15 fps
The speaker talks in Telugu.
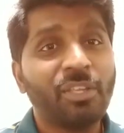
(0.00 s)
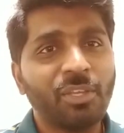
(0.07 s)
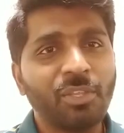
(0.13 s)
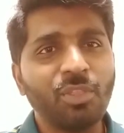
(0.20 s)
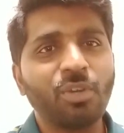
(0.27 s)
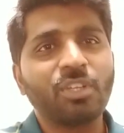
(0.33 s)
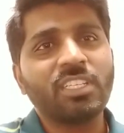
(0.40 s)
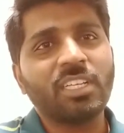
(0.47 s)

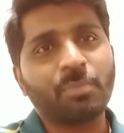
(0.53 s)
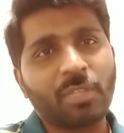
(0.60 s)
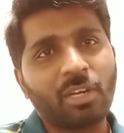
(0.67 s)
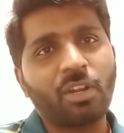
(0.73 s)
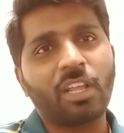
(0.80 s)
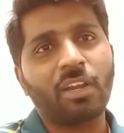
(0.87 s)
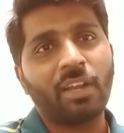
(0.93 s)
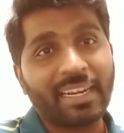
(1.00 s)
ఎందుకు చెప్తా
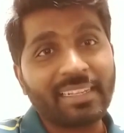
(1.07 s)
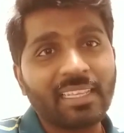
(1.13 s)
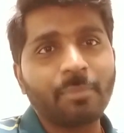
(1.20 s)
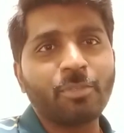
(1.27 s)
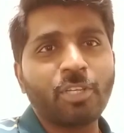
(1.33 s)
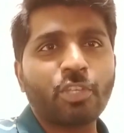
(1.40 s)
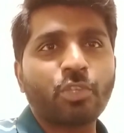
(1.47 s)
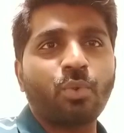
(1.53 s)
ఉన్నానో అర్థం
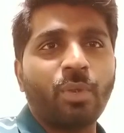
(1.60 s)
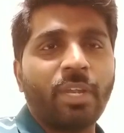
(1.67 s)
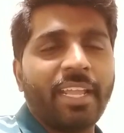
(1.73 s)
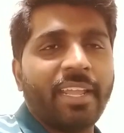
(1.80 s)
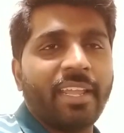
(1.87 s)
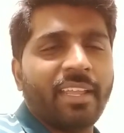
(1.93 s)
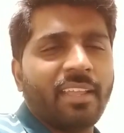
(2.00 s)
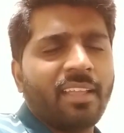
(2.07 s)

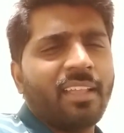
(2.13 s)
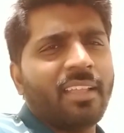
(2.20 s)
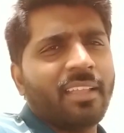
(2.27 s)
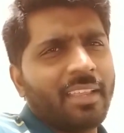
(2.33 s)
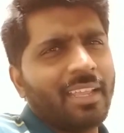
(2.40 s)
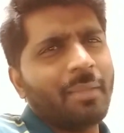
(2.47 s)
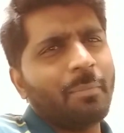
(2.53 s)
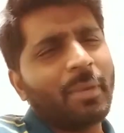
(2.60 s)
చేసుకోండి
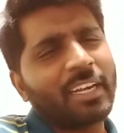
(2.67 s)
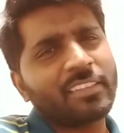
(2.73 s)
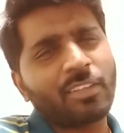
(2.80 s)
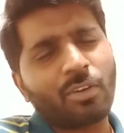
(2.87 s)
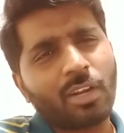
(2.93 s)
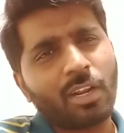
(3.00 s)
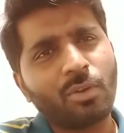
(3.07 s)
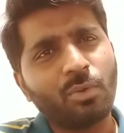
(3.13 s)
ఏం
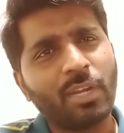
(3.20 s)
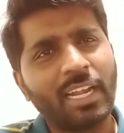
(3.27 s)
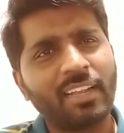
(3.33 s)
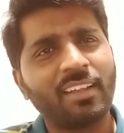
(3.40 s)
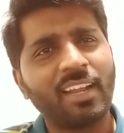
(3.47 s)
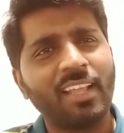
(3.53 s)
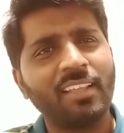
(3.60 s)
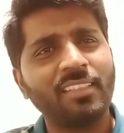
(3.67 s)
పెడతావురా నువ్వు
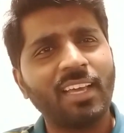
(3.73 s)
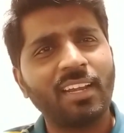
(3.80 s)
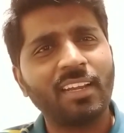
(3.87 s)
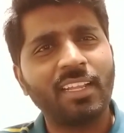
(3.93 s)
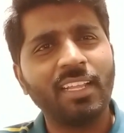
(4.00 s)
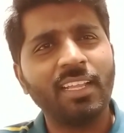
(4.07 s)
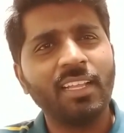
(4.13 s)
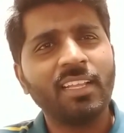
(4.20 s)
హెడ్లైన్
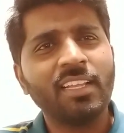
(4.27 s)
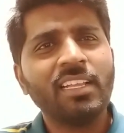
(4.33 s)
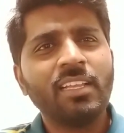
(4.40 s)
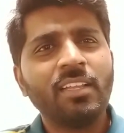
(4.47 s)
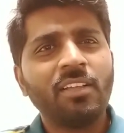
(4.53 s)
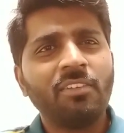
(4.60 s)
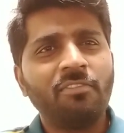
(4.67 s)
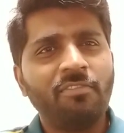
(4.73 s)
దానికి
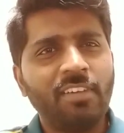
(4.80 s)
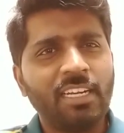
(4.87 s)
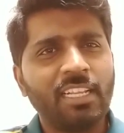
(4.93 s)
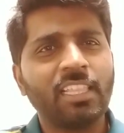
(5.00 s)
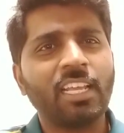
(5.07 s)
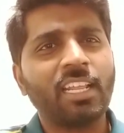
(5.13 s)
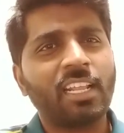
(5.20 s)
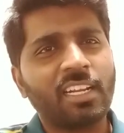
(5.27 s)

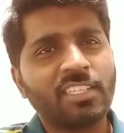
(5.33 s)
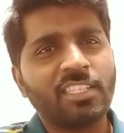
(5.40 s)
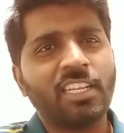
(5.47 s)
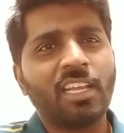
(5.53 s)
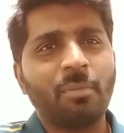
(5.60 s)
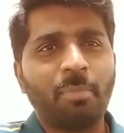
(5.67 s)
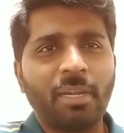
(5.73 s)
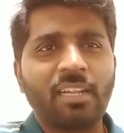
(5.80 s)
విడుదల రజనీ
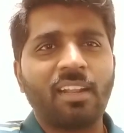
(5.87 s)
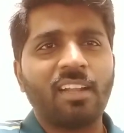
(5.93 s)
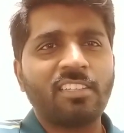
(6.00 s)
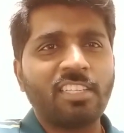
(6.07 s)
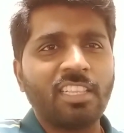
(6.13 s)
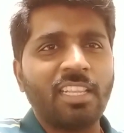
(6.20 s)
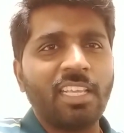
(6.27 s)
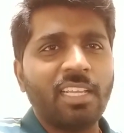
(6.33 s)
అని
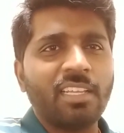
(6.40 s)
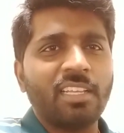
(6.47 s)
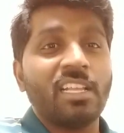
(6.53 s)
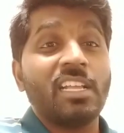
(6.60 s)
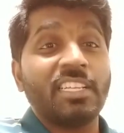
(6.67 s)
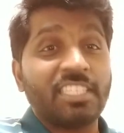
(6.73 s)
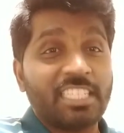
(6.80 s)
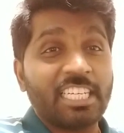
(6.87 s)
పెట్టాల్సింది
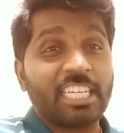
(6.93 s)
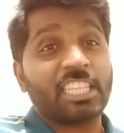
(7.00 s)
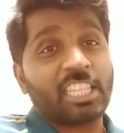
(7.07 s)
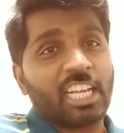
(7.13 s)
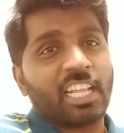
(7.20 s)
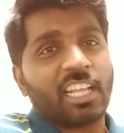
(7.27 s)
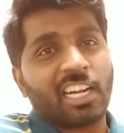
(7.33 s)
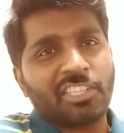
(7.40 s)

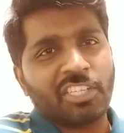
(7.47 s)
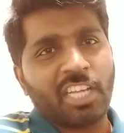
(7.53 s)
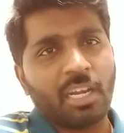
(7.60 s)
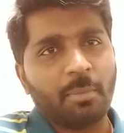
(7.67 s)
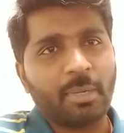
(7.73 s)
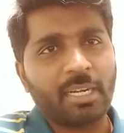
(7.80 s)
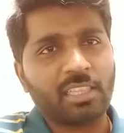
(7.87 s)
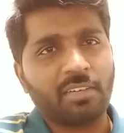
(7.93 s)
చిడతల రజనీ
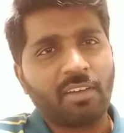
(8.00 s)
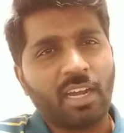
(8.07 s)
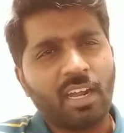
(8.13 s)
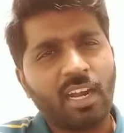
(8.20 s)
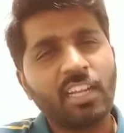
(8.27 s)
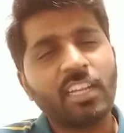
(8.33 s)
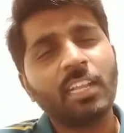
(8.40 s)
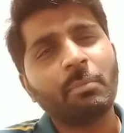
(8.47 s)
అని పెడతావా
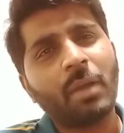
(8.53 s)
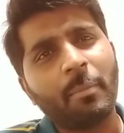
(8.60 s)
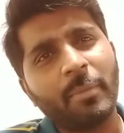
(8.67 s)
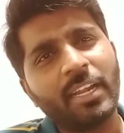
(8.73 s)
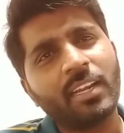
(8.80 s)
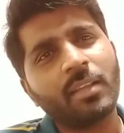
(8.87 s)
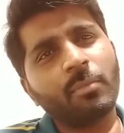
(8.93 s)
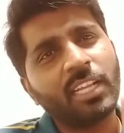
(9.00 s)
అంటే మా
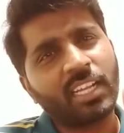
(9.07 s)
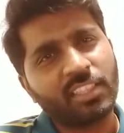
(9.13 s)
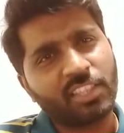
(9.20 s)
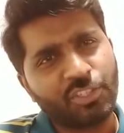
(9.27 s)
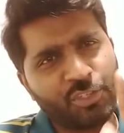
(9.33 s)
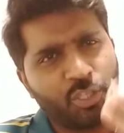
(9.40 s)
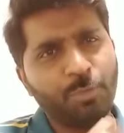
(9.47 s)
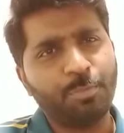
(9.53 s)
మేడం నీకు అంత
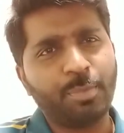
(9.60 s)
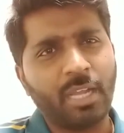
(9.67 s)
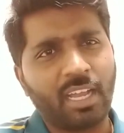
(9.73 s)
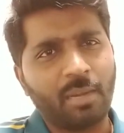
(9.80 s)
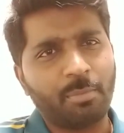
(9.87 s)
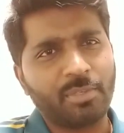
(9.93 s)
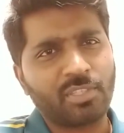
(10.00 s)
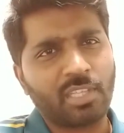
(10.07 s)
చీప్గా
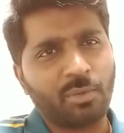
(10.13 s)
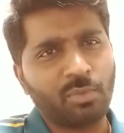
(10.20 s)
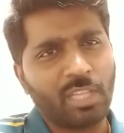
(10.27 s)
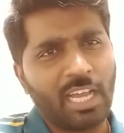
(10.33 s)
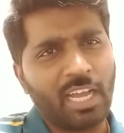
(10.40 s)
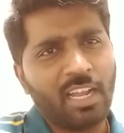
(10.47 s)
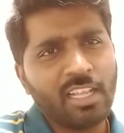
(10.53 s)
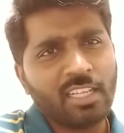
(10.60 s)
కనిపిస్తూ
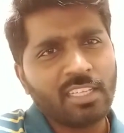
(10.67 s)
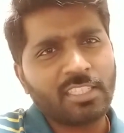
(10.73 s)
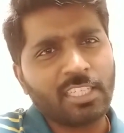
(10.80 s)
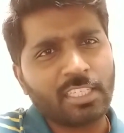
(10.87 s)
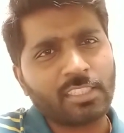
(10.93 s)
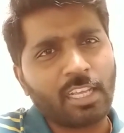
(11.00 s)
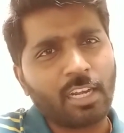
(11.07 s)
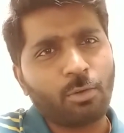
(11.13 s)
ఉందా
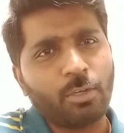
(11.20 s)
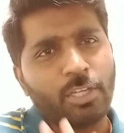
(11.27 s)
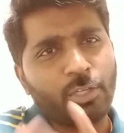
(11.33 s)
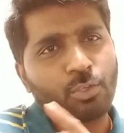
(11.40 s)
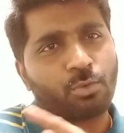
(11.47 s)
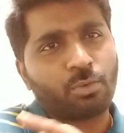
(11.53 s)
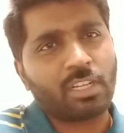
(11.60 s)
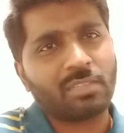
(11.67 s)
చిడతలు
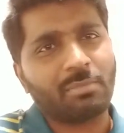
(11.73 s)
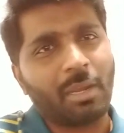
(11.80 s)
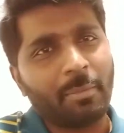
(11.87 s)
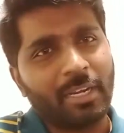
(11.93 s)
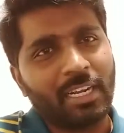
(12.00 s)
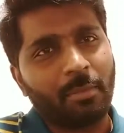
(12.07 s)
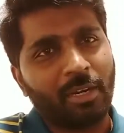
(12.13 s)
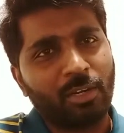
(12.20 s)
గుర్తించుకుంటుంది మా
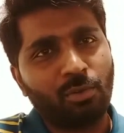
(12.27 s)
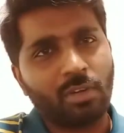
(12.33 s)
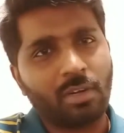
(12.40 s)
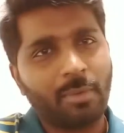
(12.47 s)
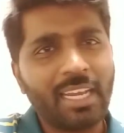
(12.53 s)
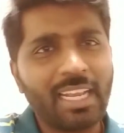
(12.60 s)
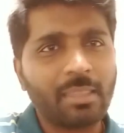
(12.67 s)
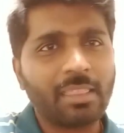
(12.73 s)
మేడం
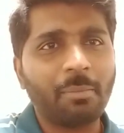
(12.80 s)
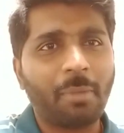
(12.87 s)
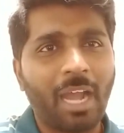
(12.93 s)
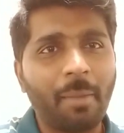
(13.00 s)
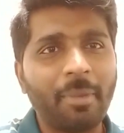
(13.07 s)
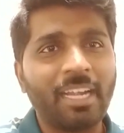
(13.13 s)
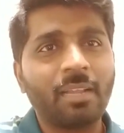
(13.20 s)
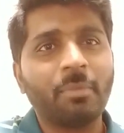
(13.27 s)
అంటున్నావా లేకపోతే మా
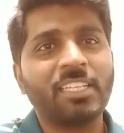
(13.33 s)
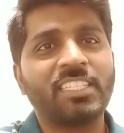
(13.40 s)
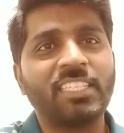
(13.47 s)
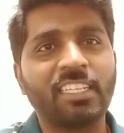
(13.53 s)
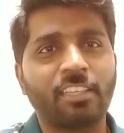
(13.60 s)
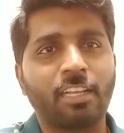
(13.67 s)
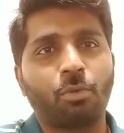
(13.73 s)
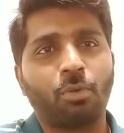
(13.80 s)
మేడమే
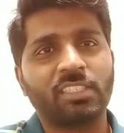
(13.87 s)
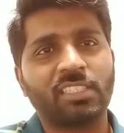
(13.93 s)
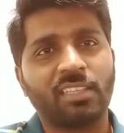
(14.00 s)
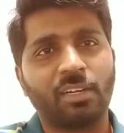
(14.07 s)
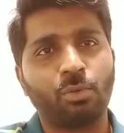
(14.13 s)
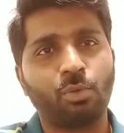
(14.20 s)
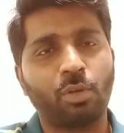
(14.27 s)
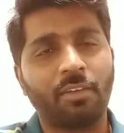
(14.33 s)
చిడతలు కొడుతుంది
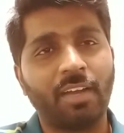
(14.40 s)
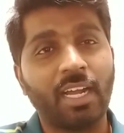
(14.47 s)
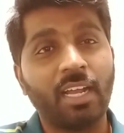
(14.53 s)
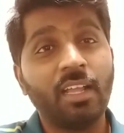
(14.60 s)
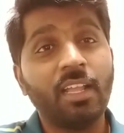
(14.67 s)
అంటున్నావా